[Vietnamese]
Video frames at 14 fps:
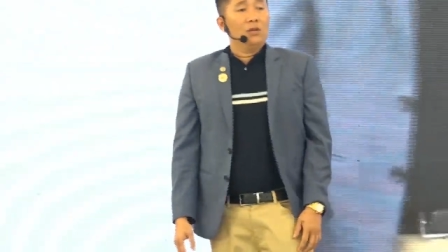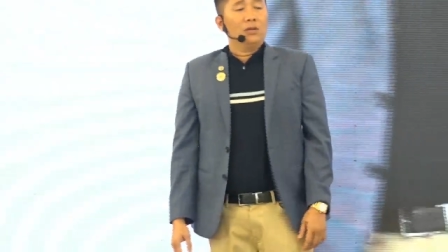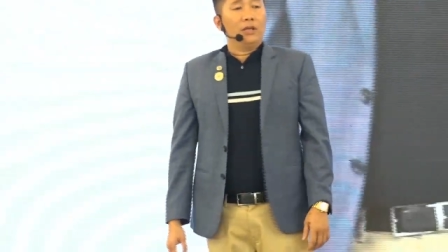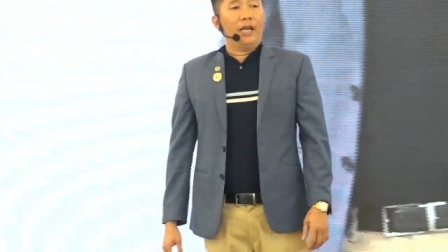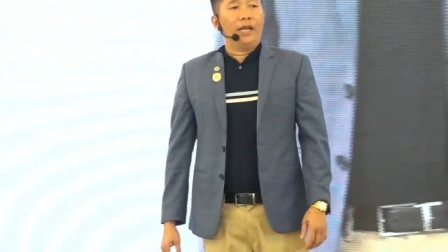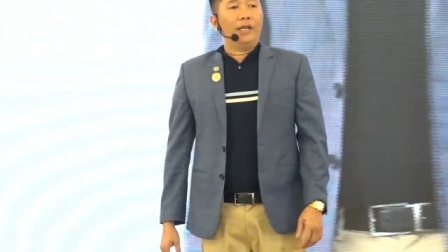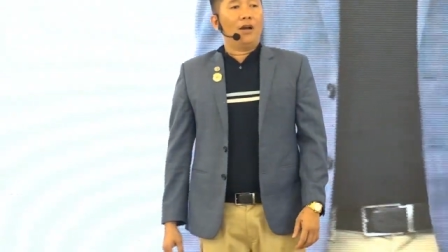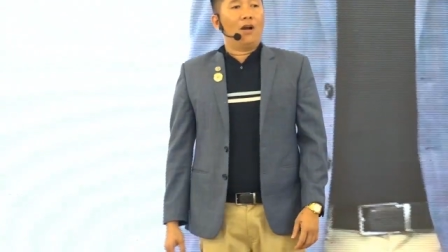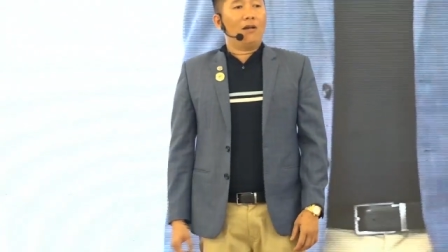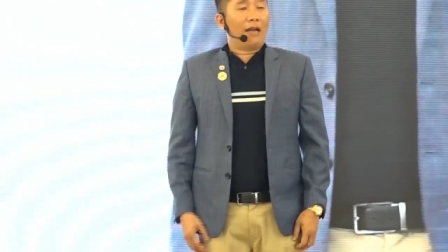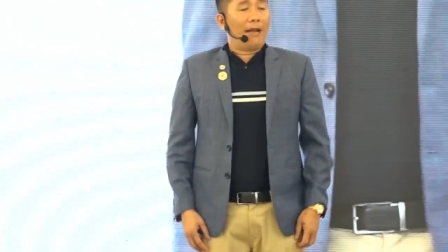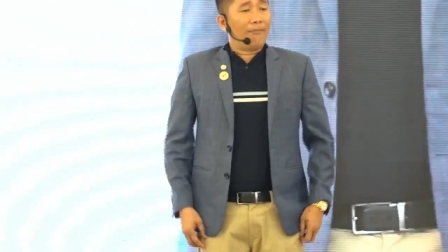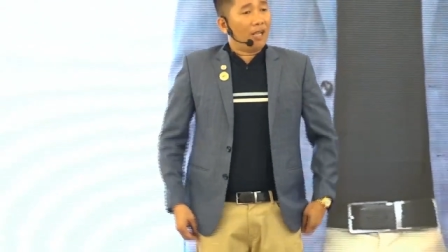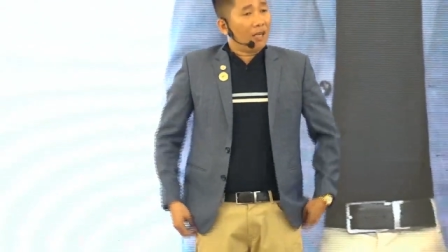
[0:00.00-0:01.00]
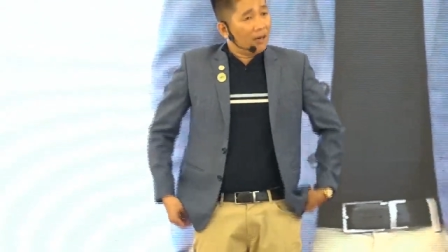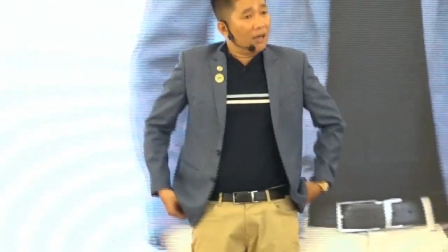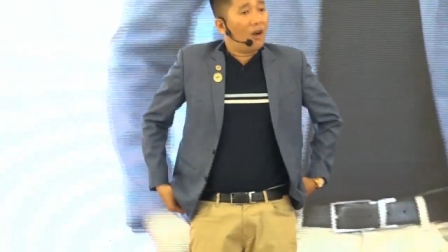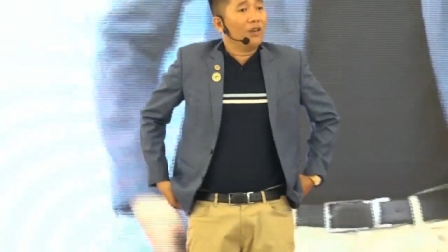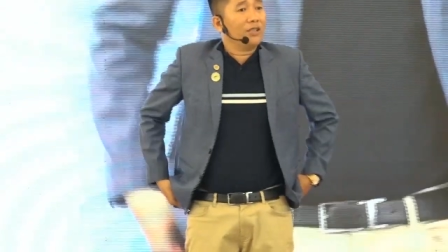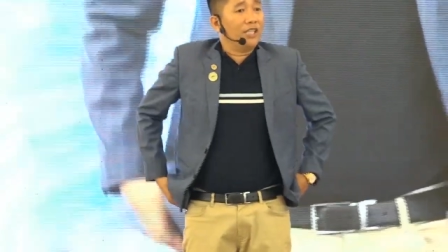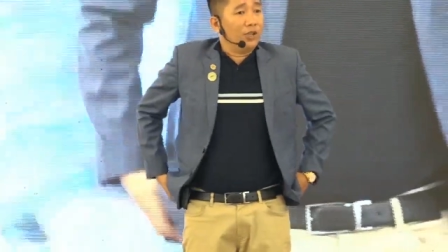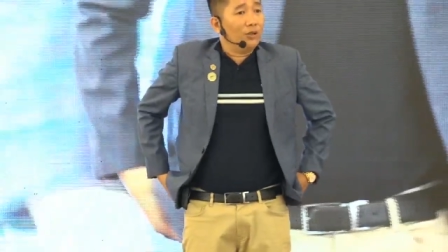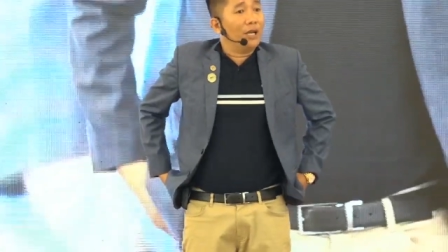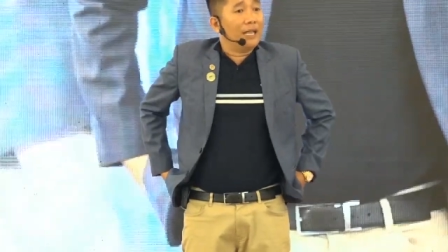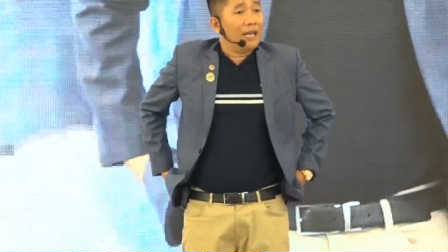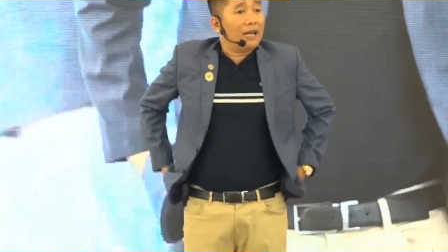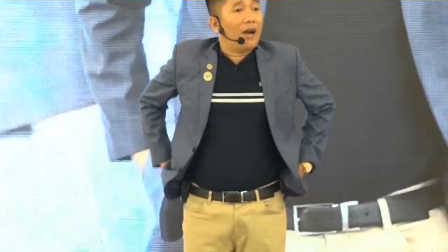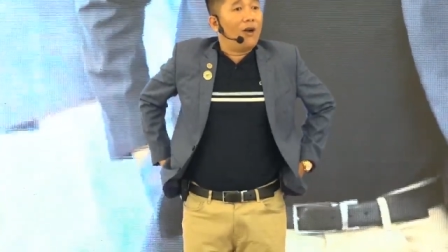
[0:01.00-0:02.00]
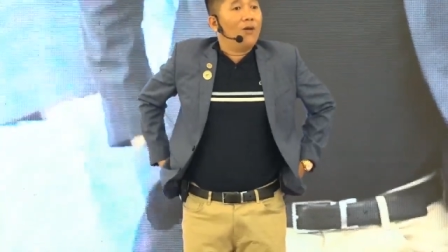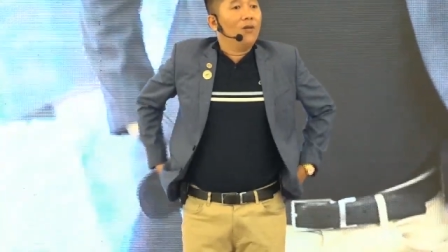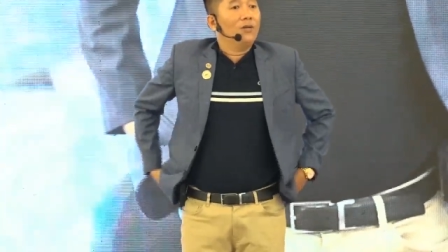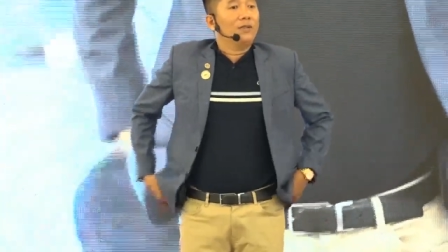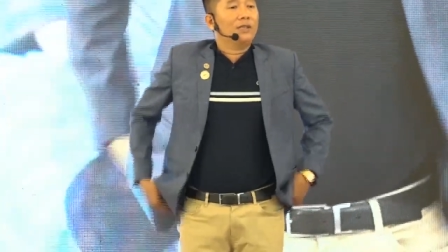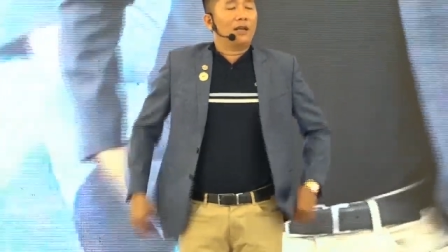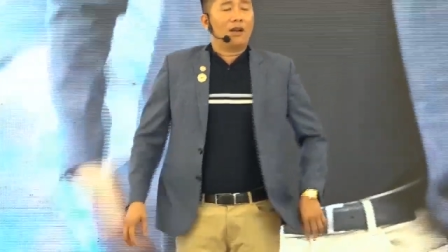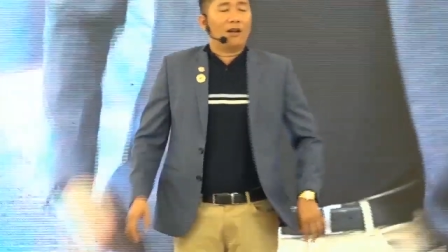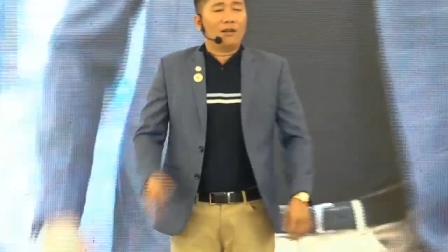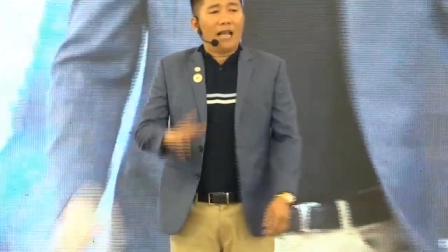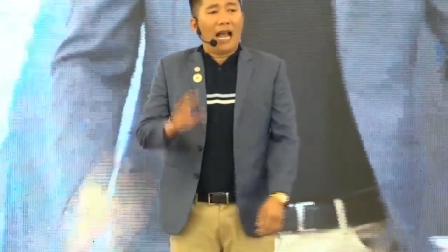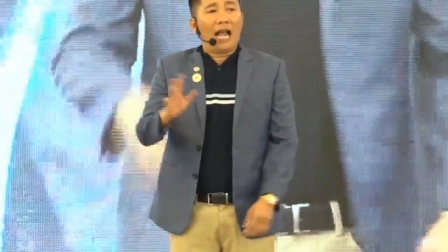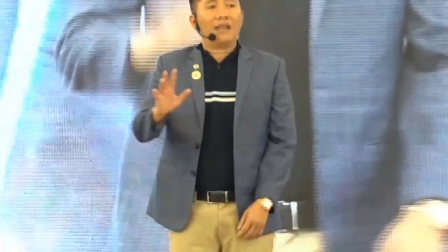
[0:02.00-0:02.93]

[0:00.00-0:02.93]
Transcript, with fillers: thì nó cảm thấy rất là khó chịu thời gian đầu sau đó nó tha